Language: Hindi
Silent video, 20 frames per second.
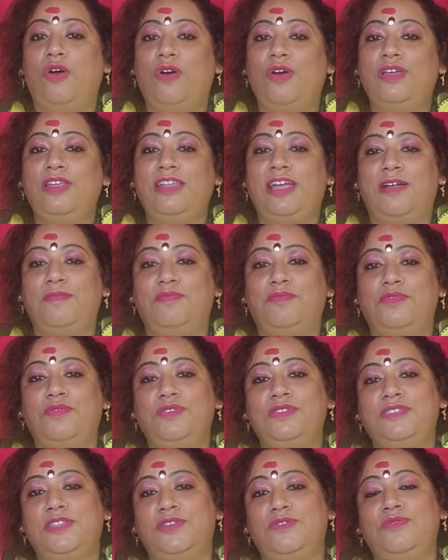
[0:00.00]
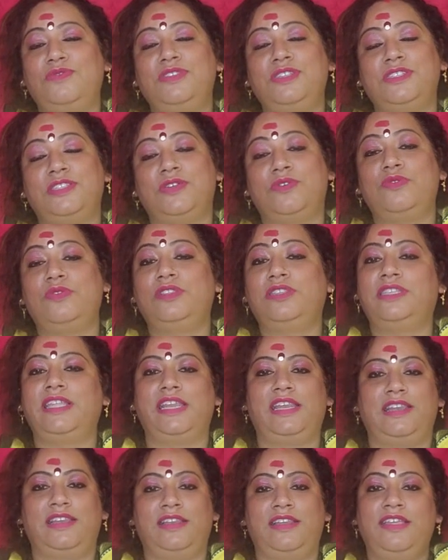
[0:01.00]
और आपको ज़रूर से ज़रूर
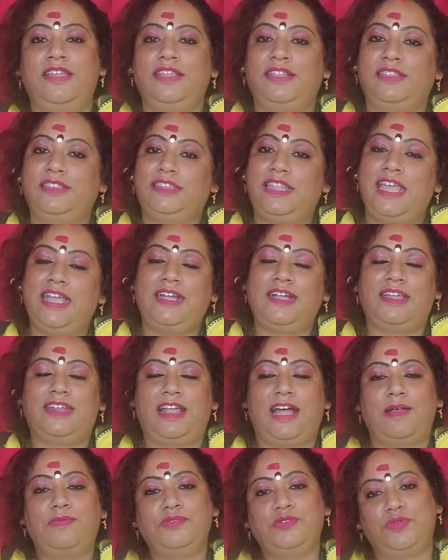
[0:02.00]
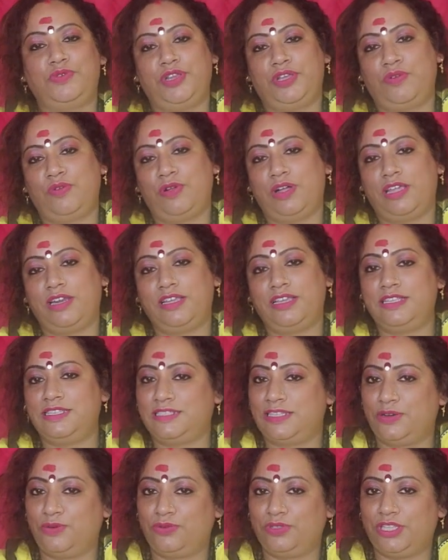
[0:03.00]
तिल देख आप सूर्य को अर्घ
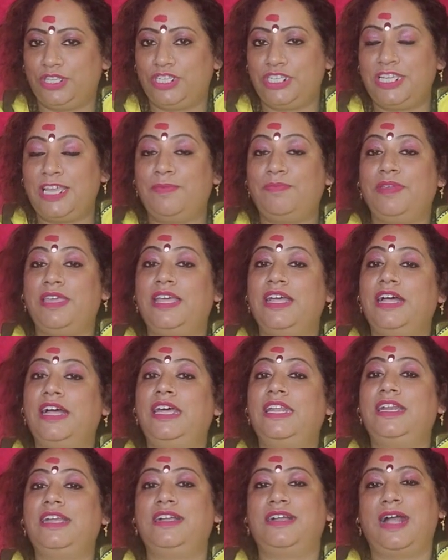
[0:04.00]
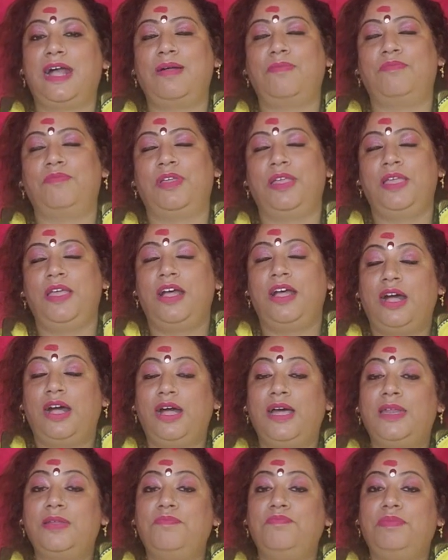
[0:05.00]
जरूर दीजिए आपकी हर काम
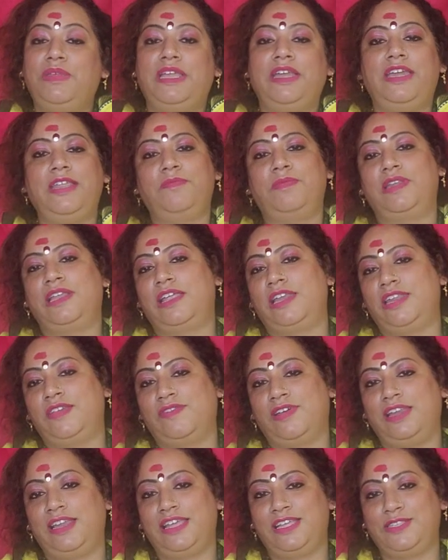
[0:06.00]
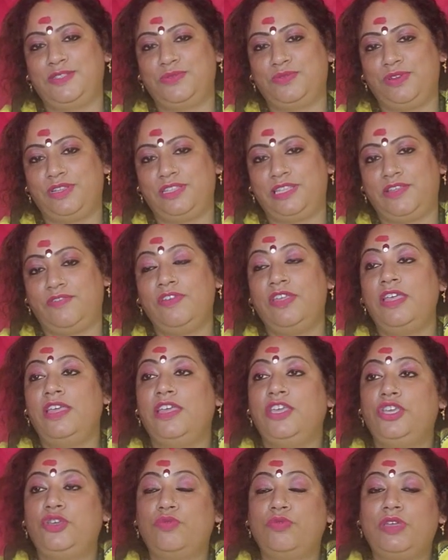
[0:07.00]
हर बिगड़ी बनाने वाला है सूर्य देव
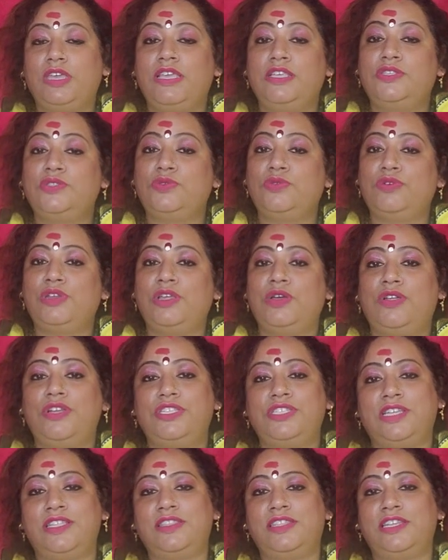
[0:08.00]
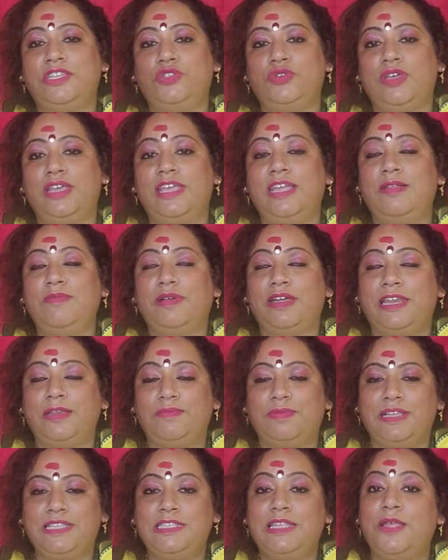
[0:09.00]
क्योंकि सूर्य और चंद्र जो है हमारे
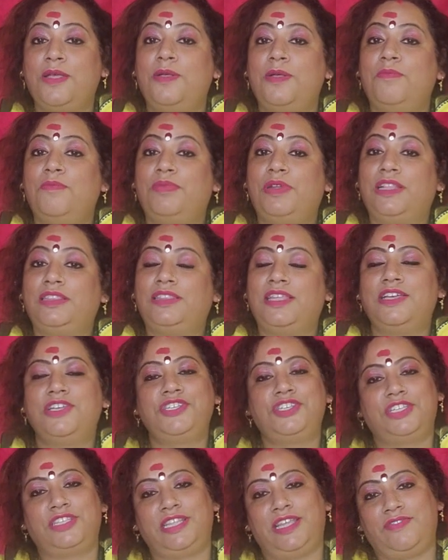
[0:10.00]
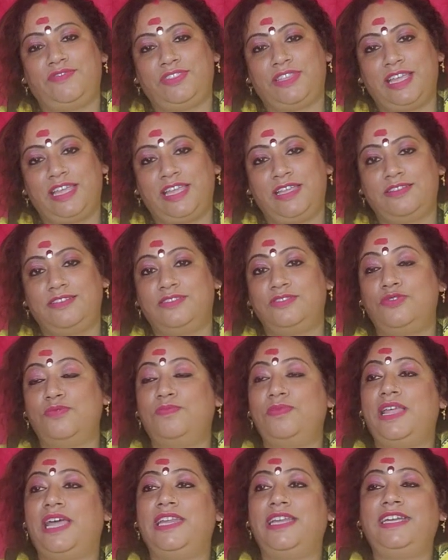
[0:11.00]
पास प्रत्यक्ष देवता है जो
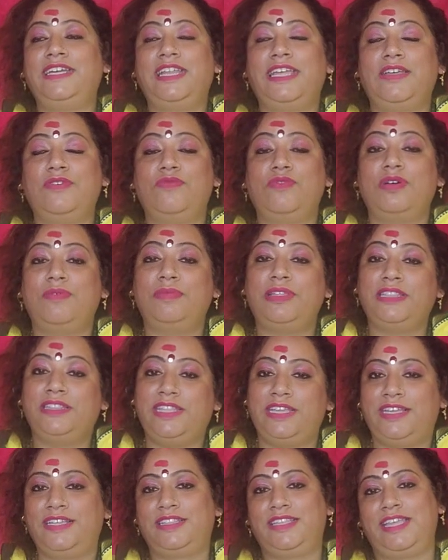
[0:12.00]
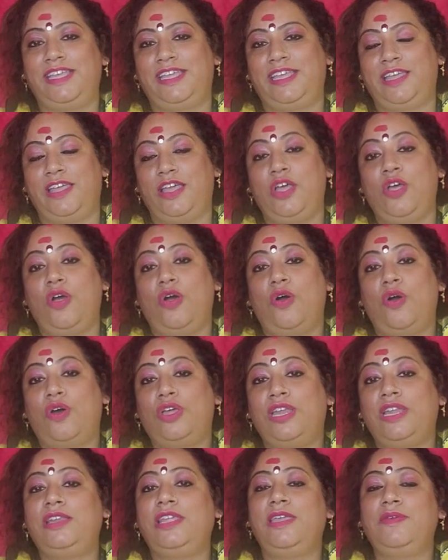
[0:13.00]
प्लानट है वो हमें दिखते हैं और
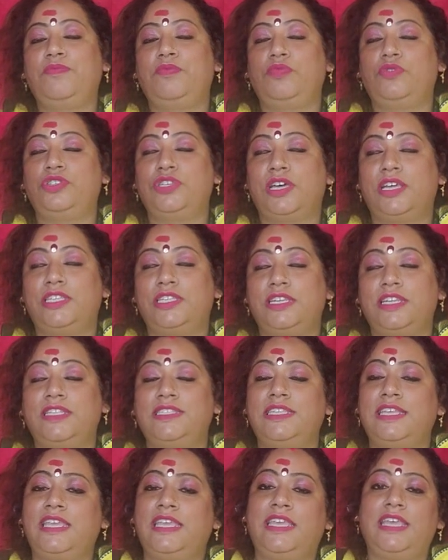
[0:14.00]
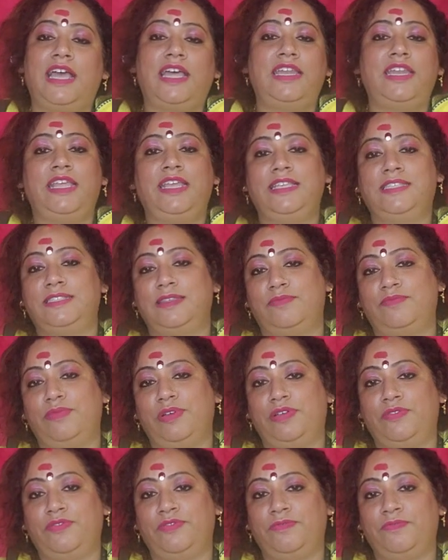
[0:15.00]
इनकी पूजा अर्चना से क्या नहीं
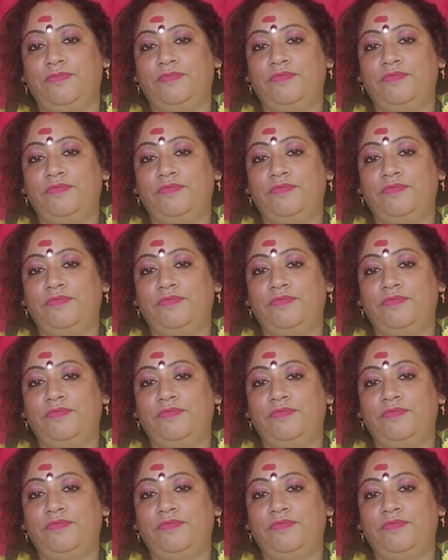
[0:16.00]
संभव